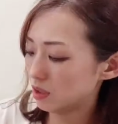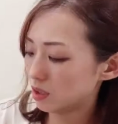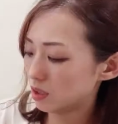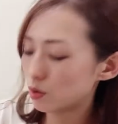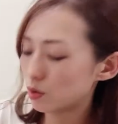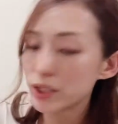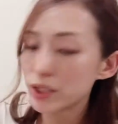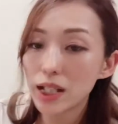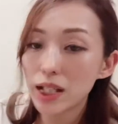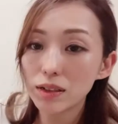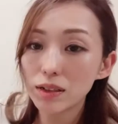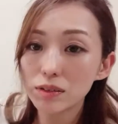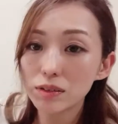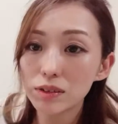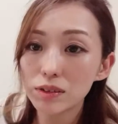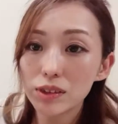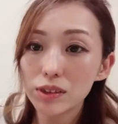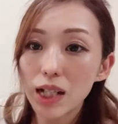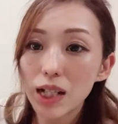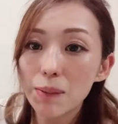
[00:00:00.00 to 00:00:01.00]

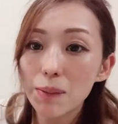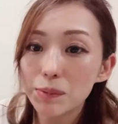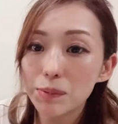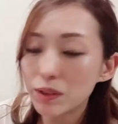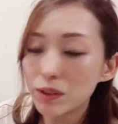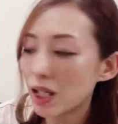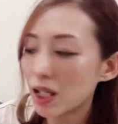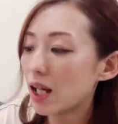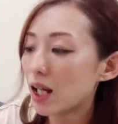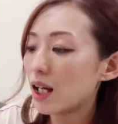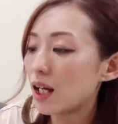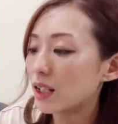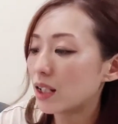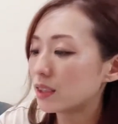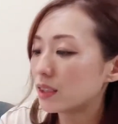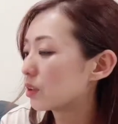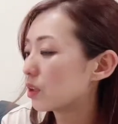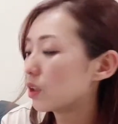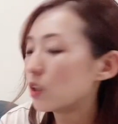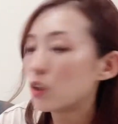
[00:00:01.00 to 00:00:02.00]
500g が
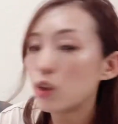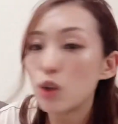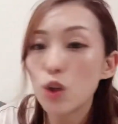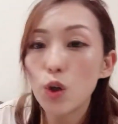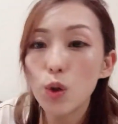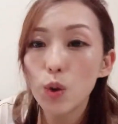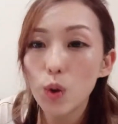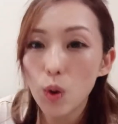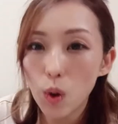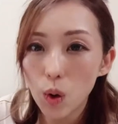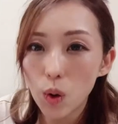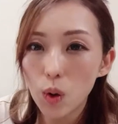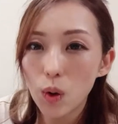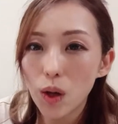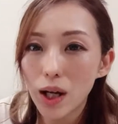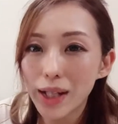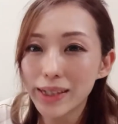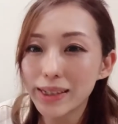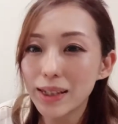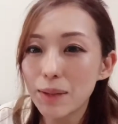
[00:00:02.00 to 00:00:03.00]
6個
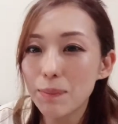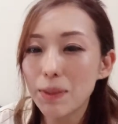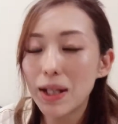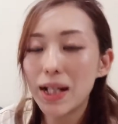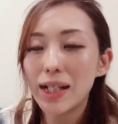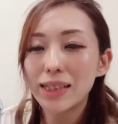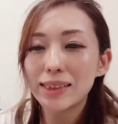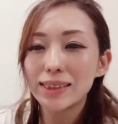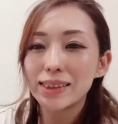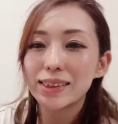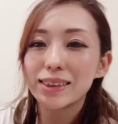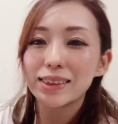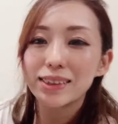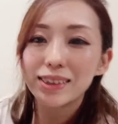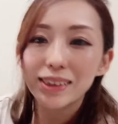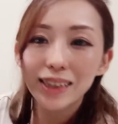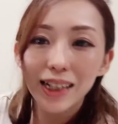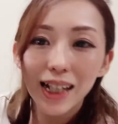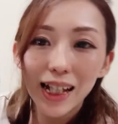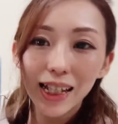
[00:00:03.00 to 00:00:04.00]
入ってます
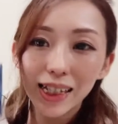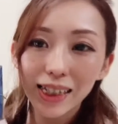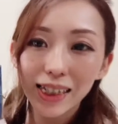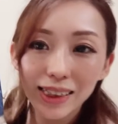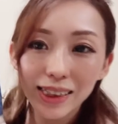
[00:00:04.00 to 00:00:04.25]
はい